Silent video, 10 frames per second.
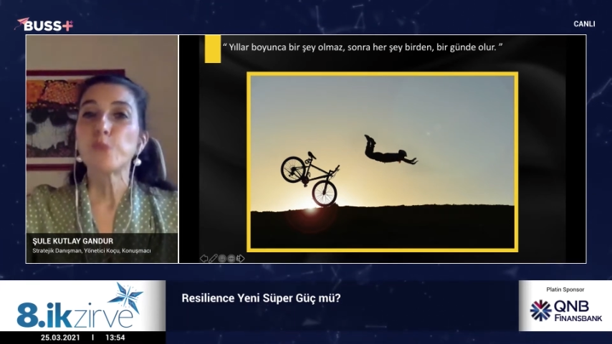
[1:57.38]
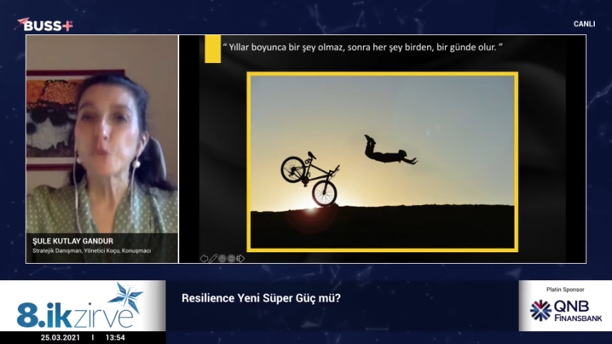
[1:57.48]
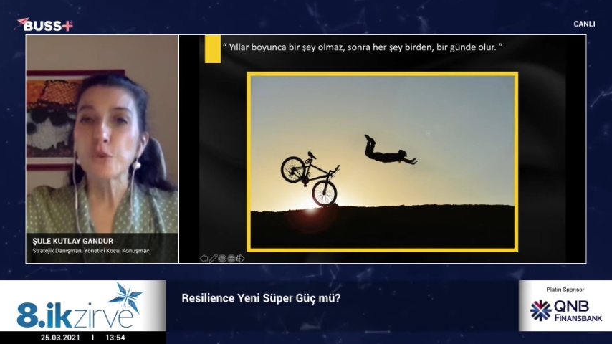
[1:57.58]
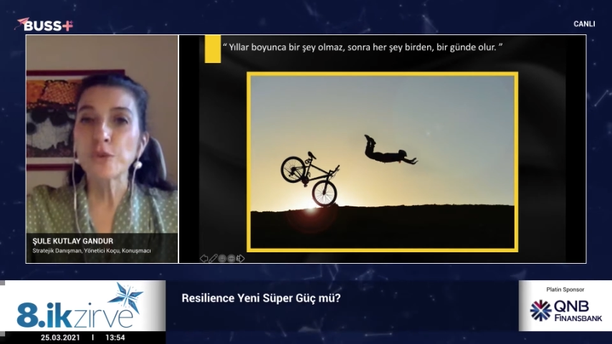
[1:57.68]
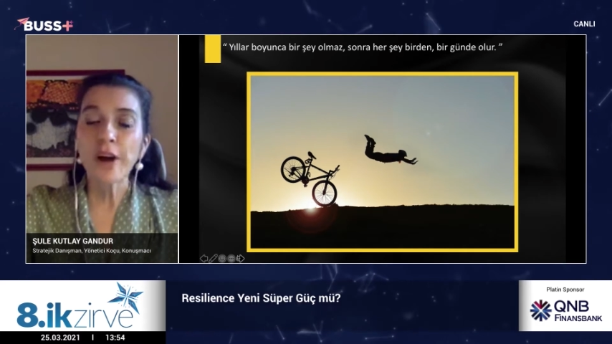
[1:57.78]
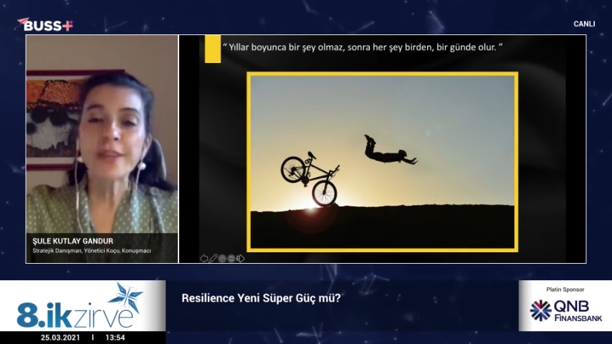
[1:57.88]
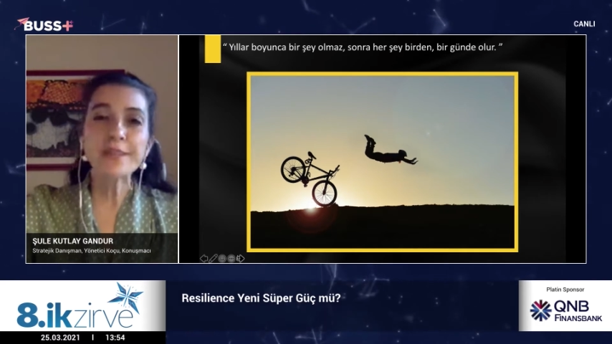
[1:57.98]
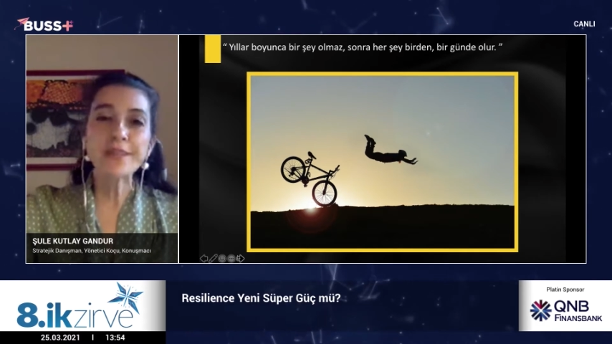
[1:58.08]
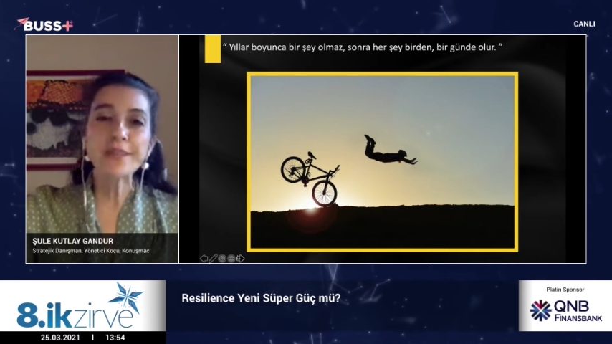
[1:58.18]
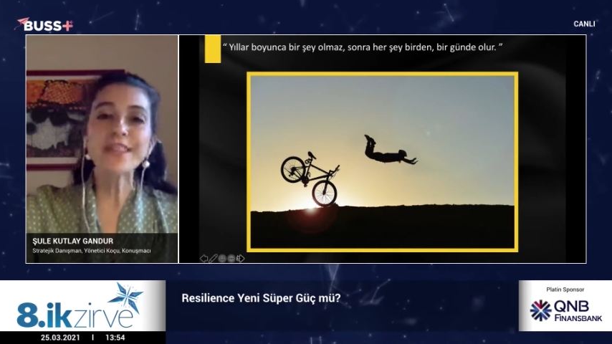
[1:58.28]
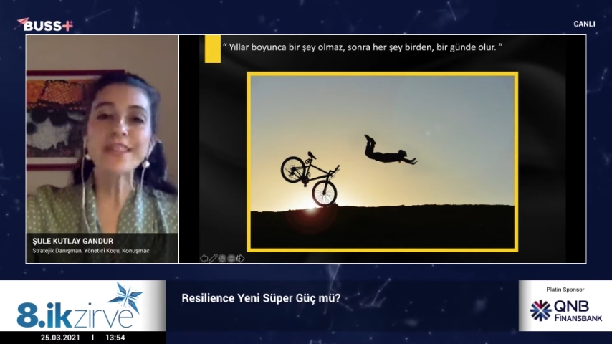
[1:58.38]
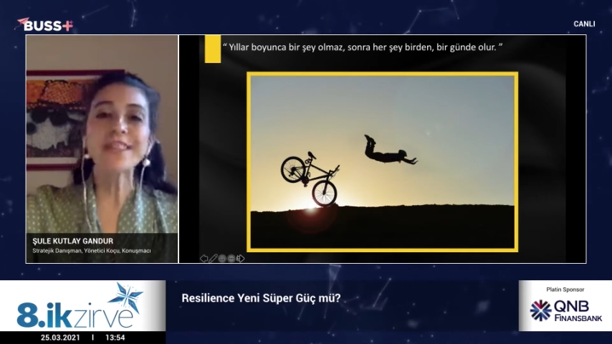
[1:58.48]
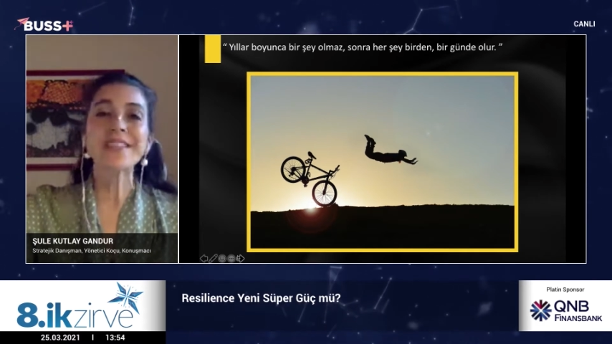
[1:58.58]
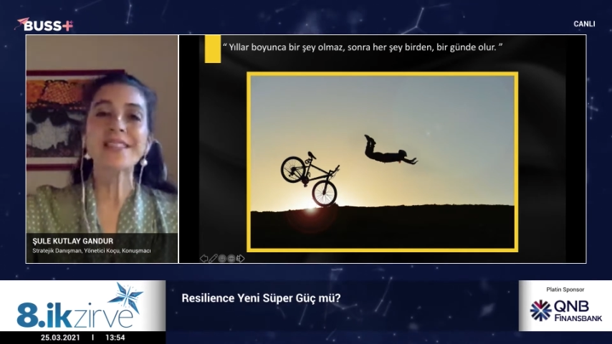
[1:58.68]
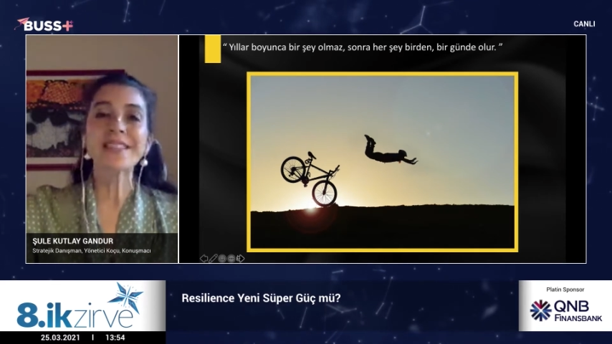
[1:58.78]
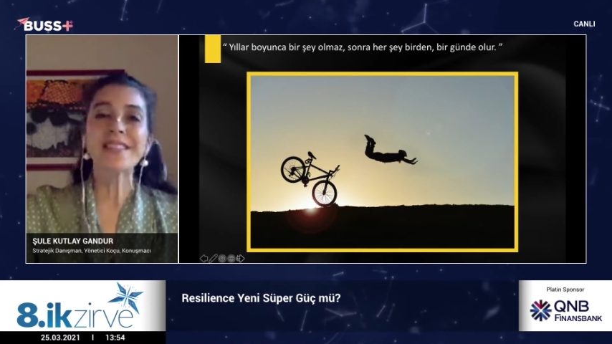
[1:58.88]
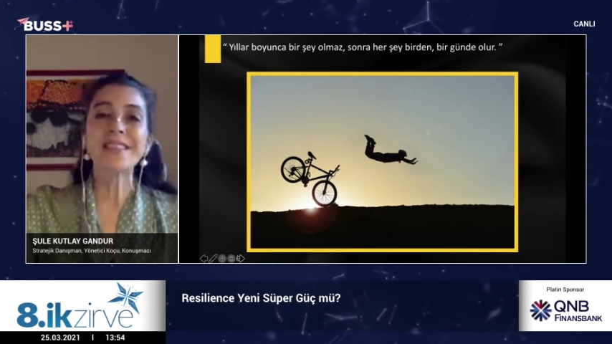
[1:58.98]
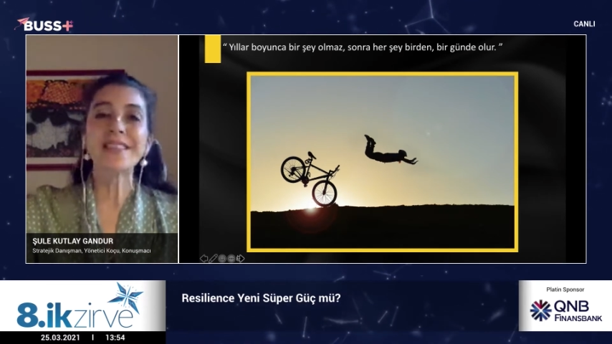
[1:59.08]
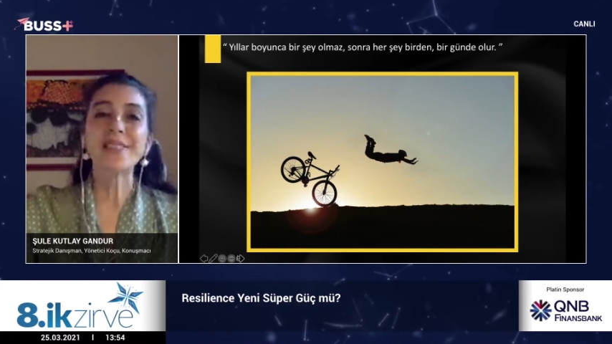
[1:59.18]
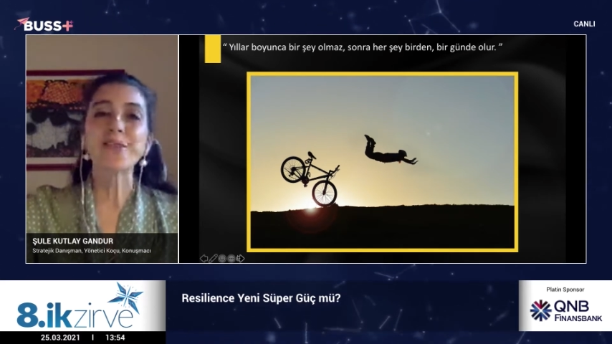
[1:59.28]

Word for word: Bugün vaktimiz kısıtlı.